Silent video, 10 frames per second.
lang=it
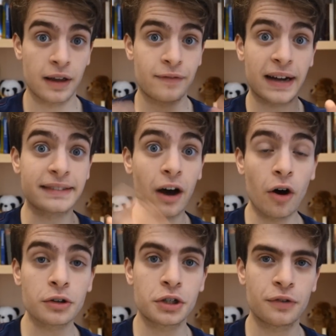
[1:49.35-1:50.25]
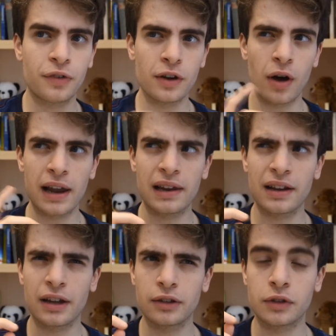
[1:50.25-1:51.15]
che va da oggi fino
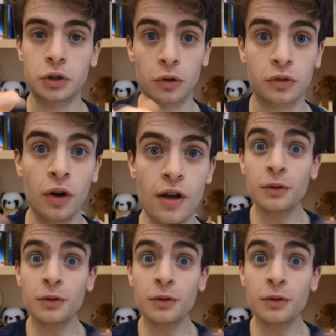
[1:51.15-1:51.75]
al 18,